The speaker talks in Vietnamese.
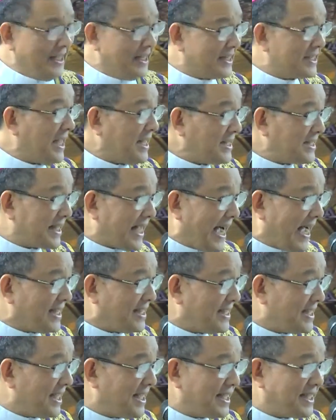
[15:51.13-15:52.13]
tất cả
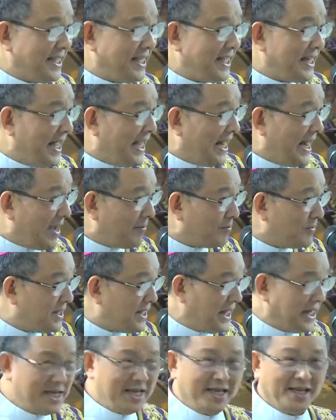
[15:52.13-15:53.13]
những cái kia để làm
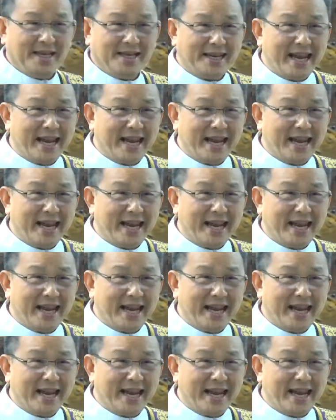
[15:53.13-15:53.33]
gì